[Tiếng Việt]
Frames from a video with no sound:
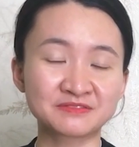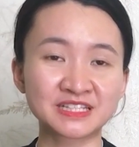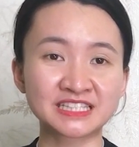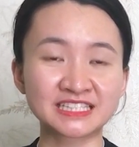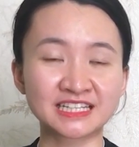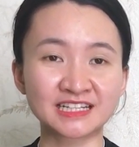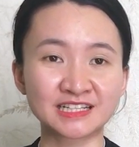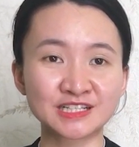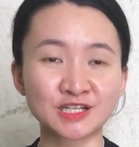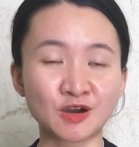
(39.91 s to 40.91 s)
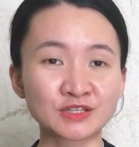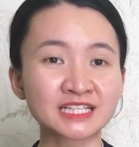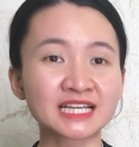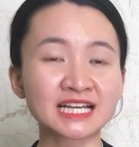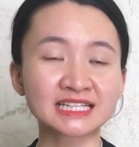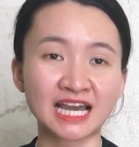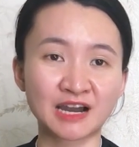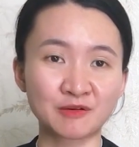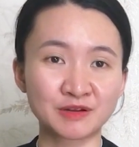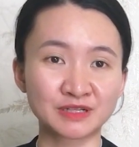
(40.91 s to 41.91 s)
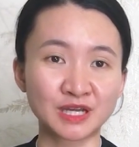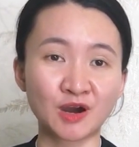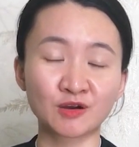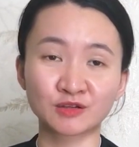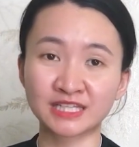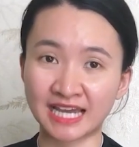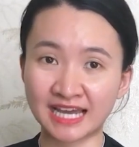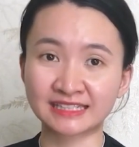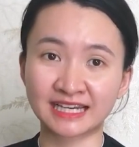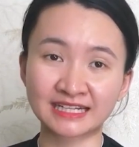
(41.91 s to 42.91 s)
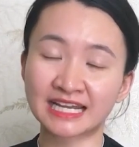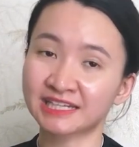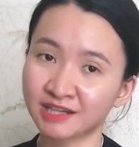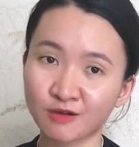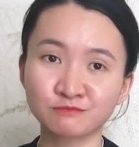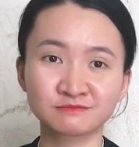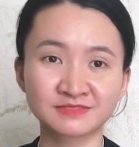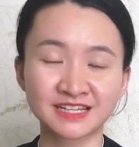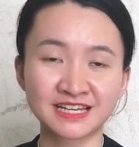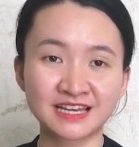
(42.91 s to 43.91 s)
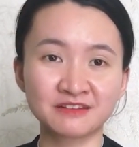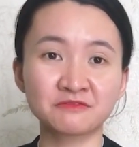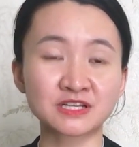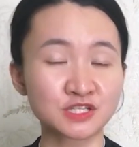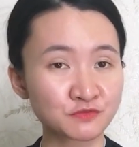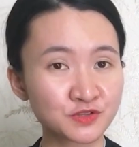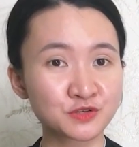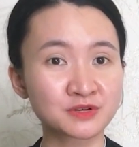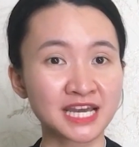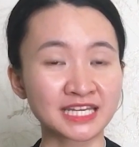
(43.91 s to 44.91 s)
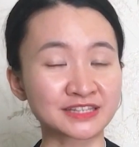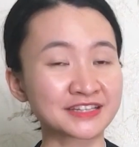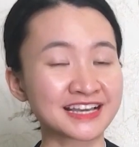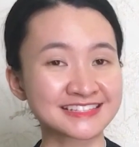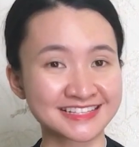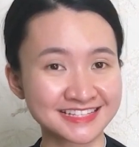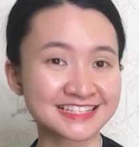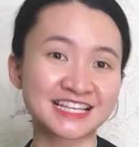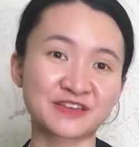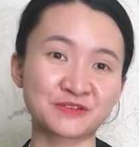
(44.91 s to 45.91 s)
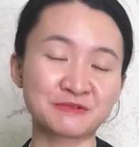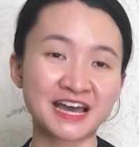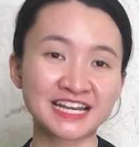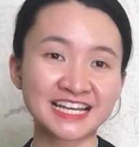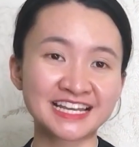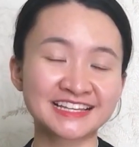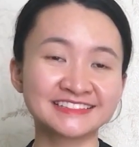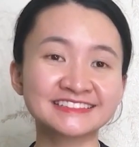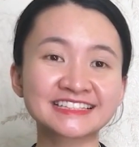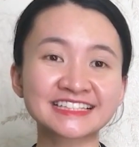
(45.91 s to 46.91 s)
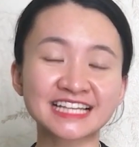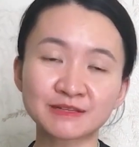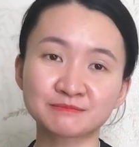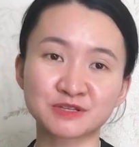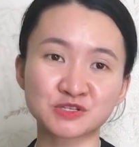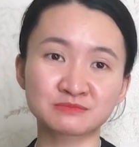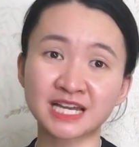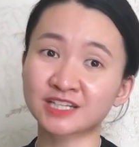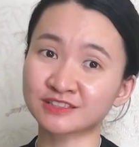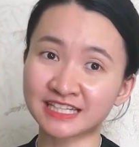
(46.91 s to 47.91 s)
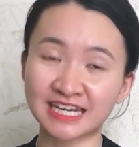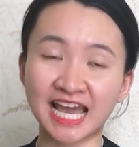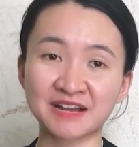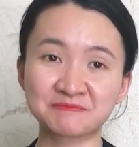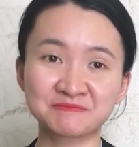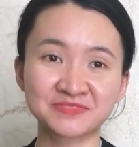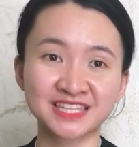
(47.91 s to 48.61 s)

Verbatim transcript: vậy thì à, có những cái cách nào để họ có thể hàn gắn hay không và trong video này tệ an sẽ chia sẻ với bạn những cái cách mà chúng ta có thể làm